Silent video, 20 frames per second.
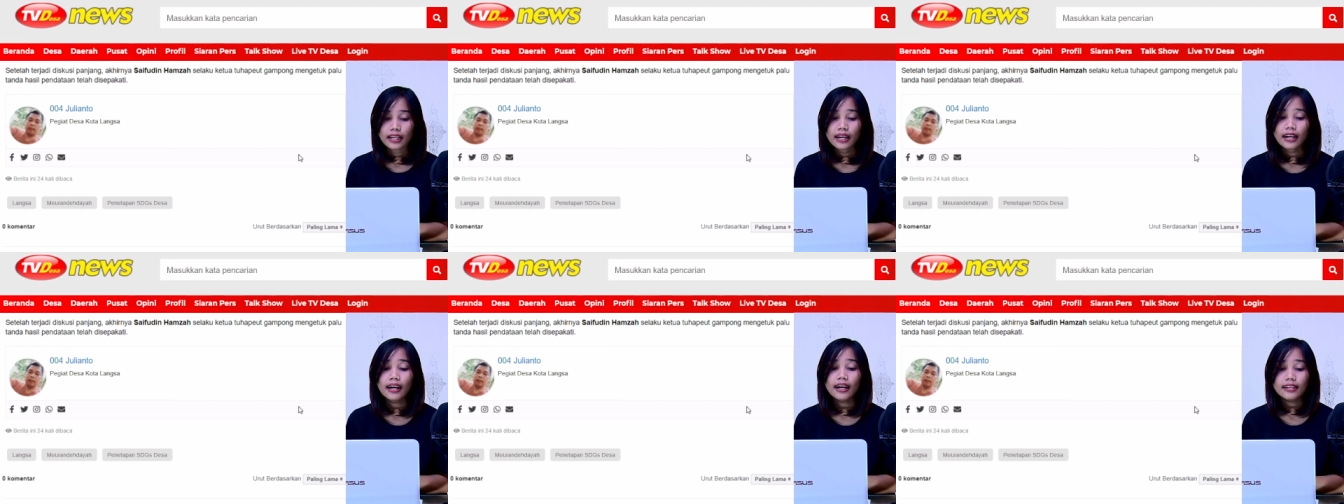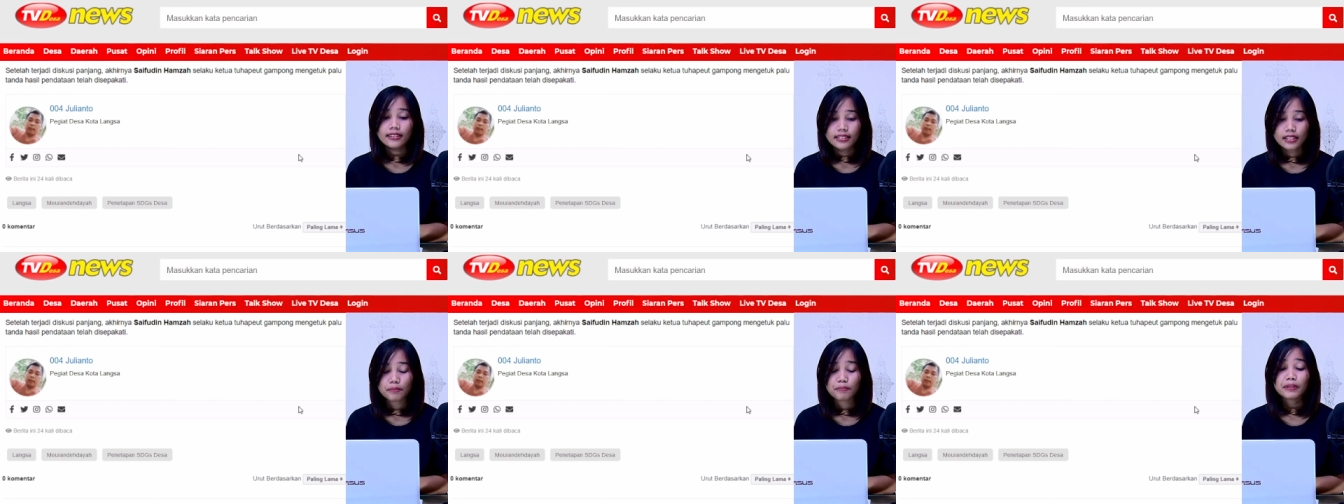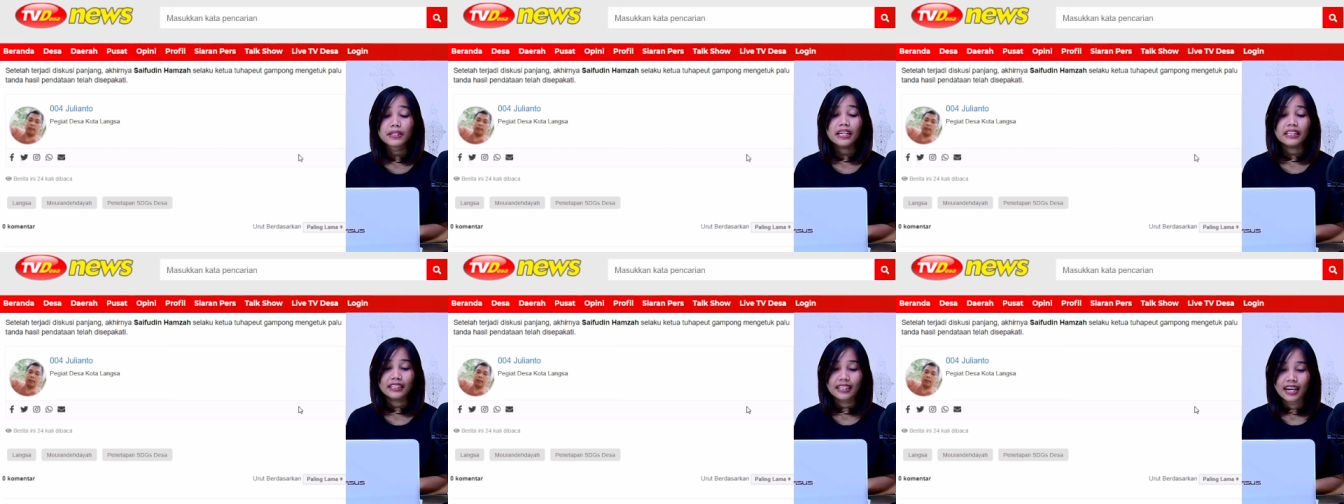hasil
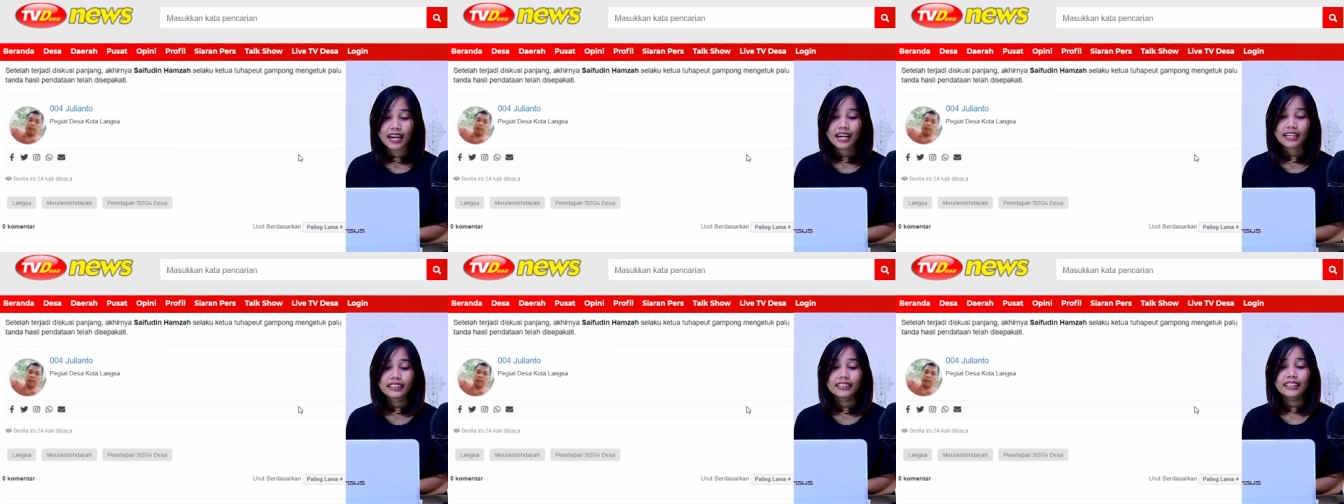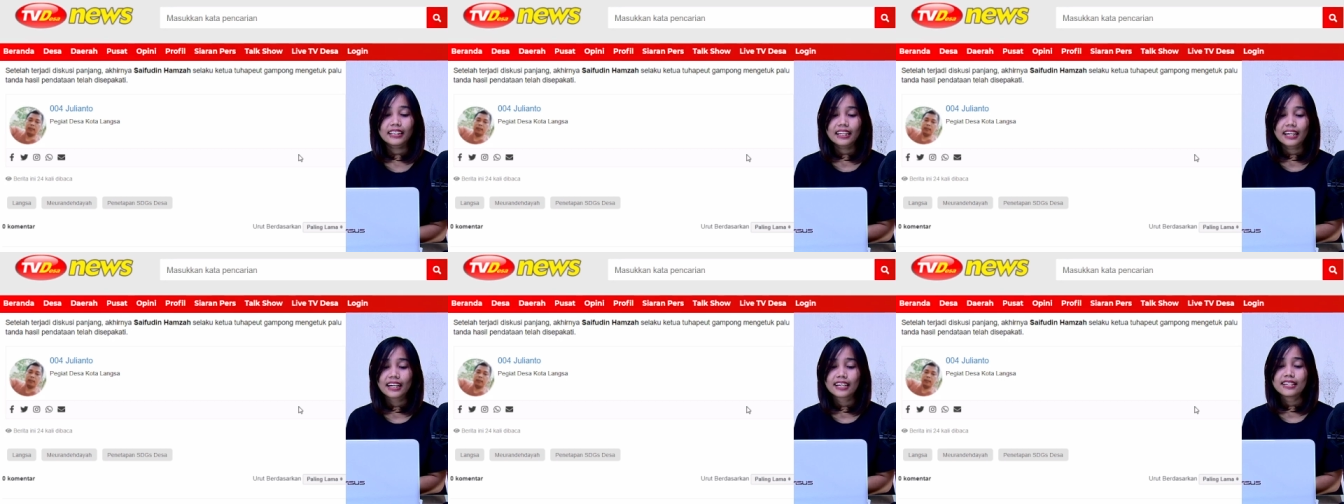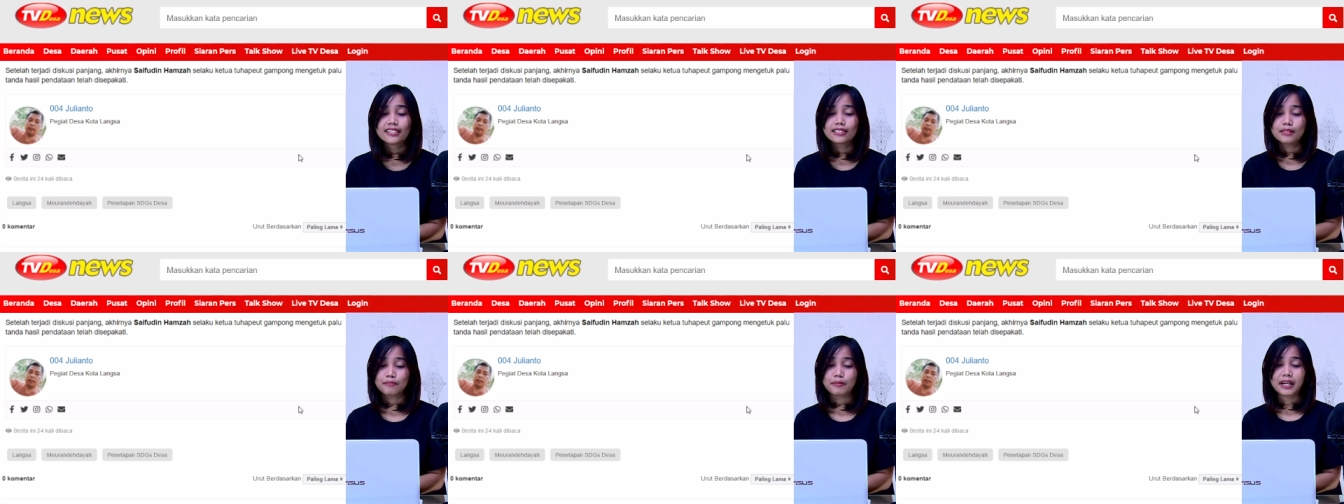pendataan telah
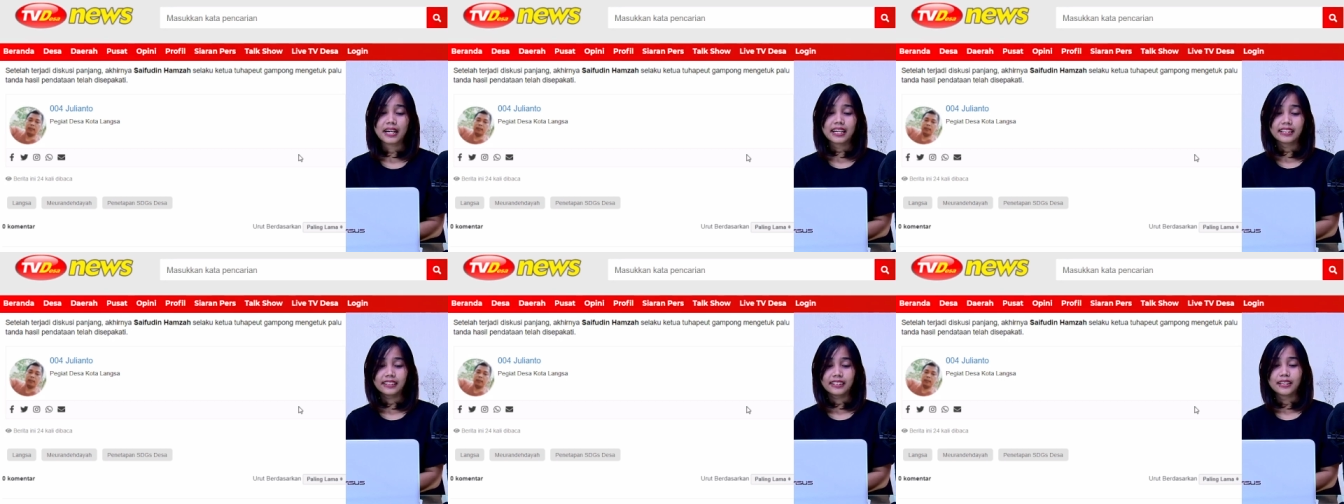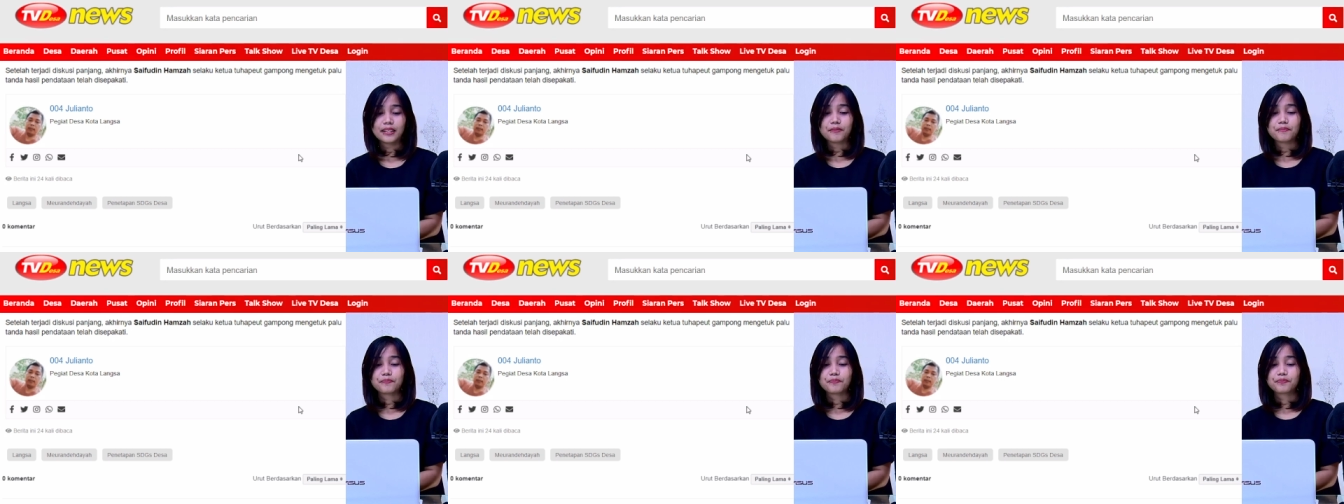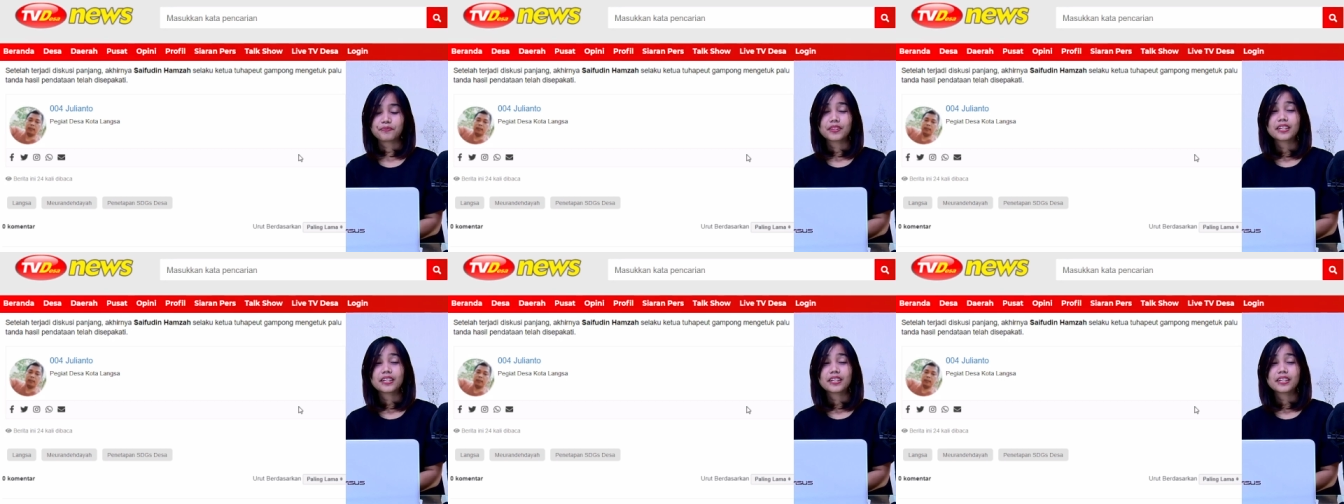disepakati.